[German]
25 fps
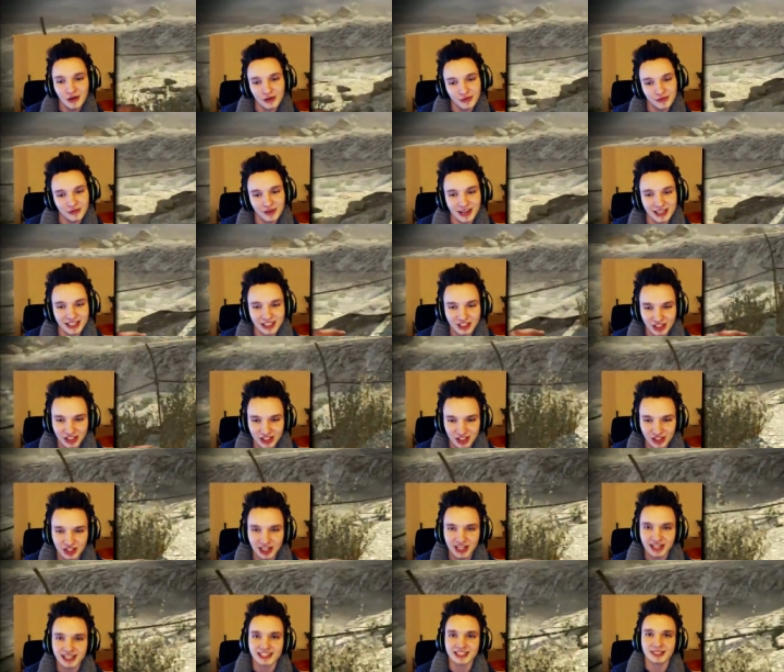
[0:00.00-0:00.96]
und vielleicht
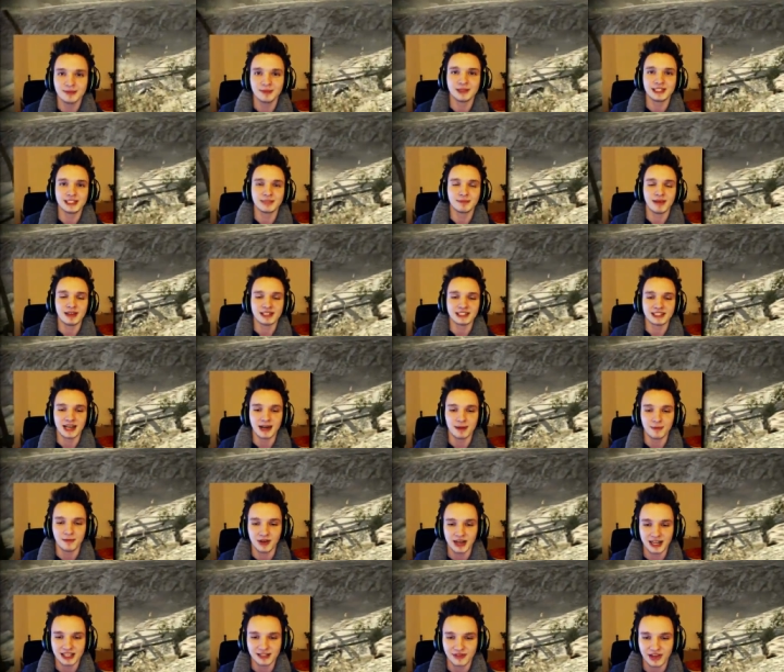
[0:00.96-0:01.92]
schneide ich da ein bisschen besser ab,
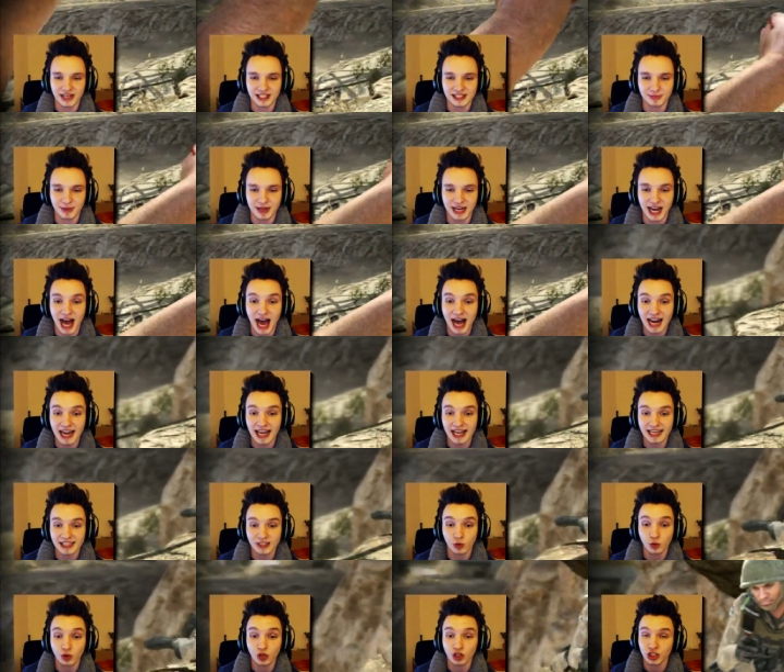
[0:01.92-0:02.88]
weil das war jetzt mein
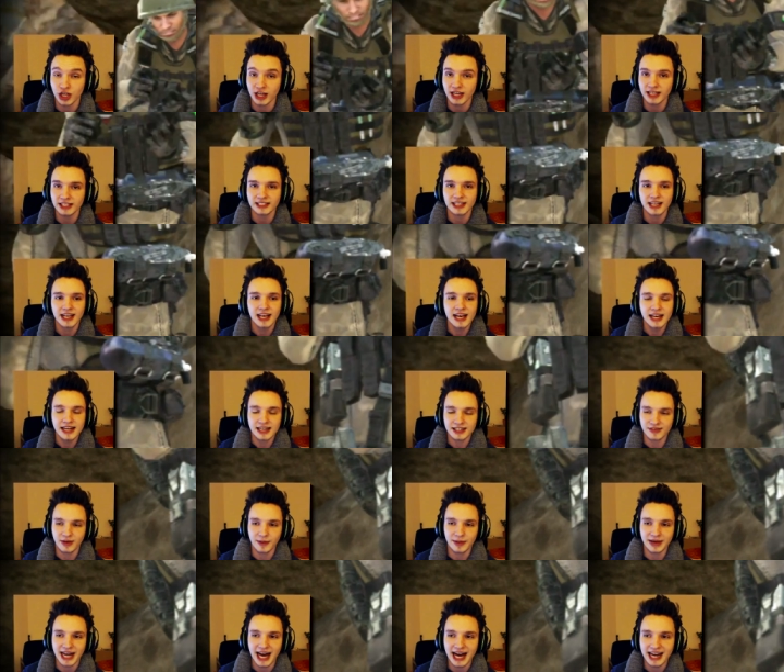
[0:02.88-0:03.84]
allererstes, ohne Scheiß, das
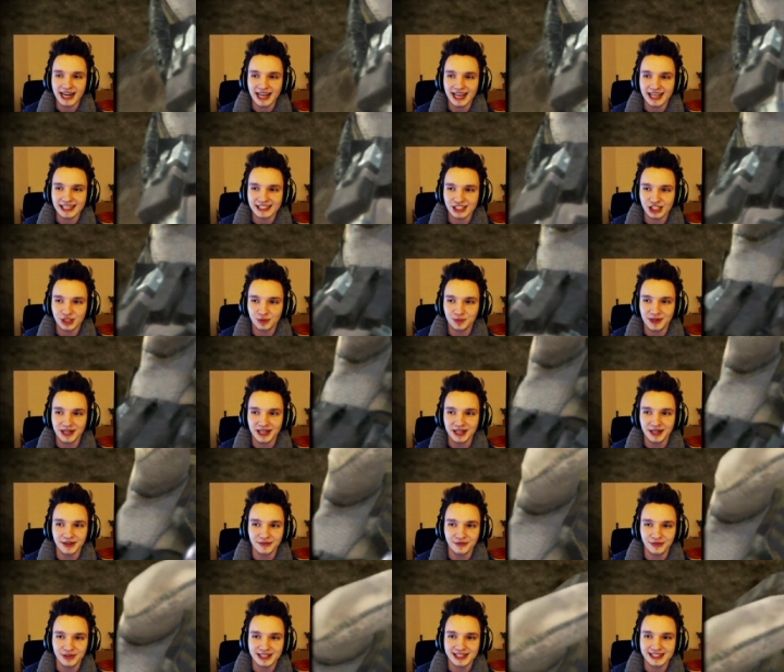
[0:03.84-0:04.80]
war mein allererstes Spiel
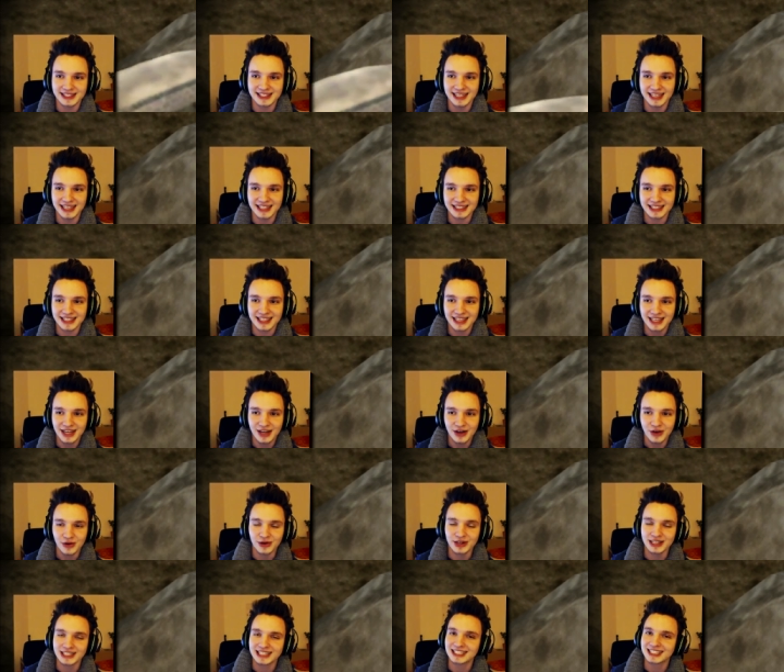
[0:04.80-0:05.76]
infiziert
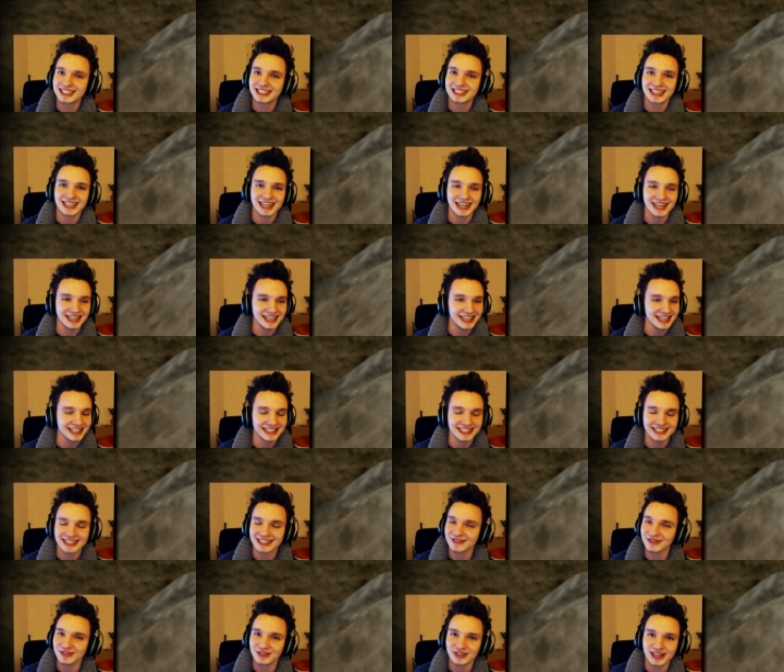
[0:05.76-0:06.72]
und ich Ey,
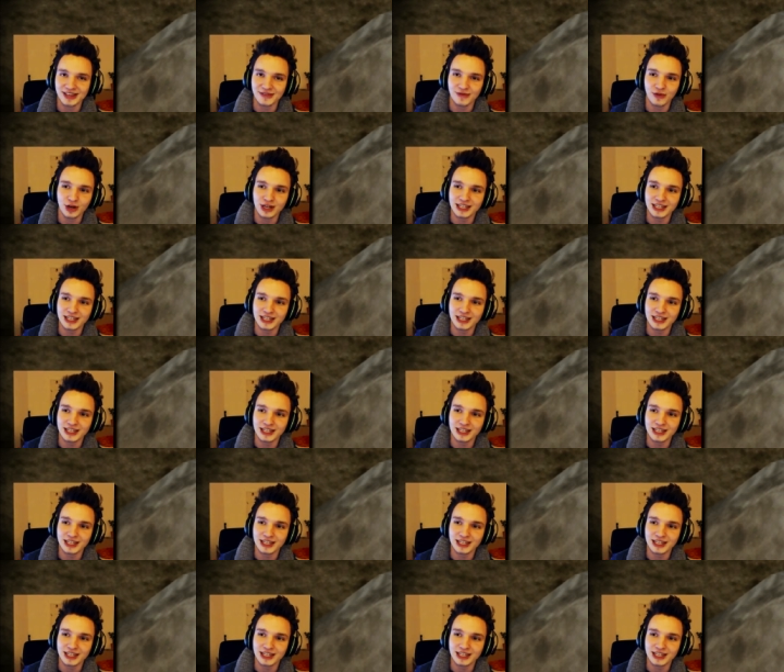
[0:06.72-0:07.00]
das ist, ist